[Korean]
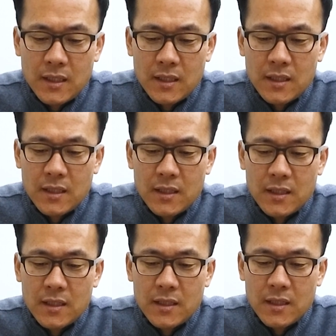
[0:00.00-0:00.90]

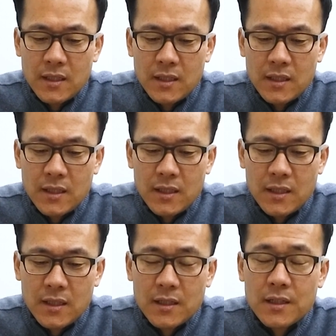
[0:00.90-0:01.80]
아,
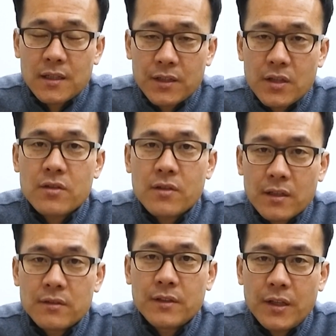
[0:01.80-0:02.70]
하게 될 것
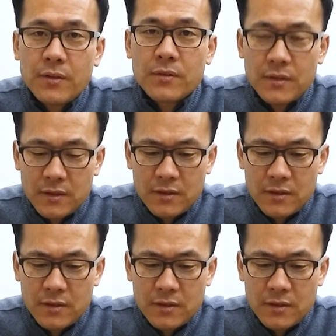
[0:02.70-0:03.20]
같은데요.